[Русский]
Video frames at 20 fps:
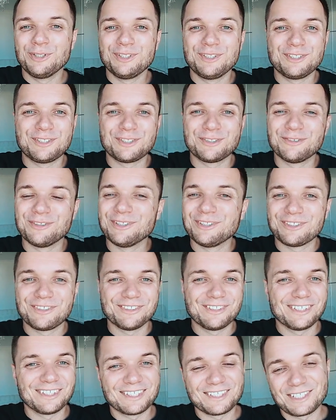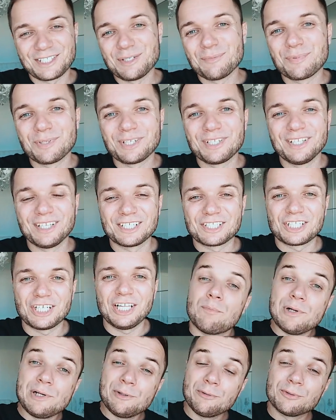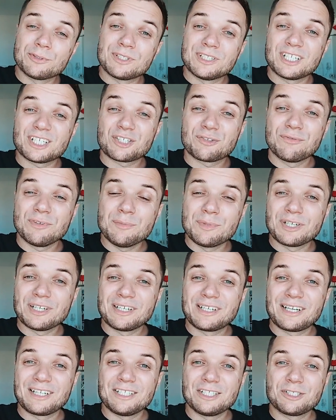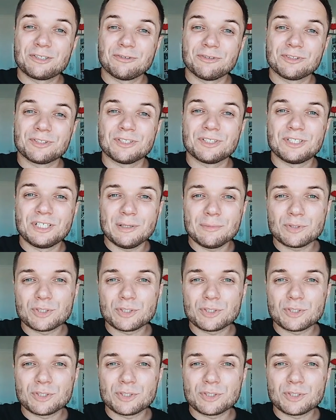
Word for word: ничего никуда нас не приглашал. Плюс наш выбор ограничивался тем,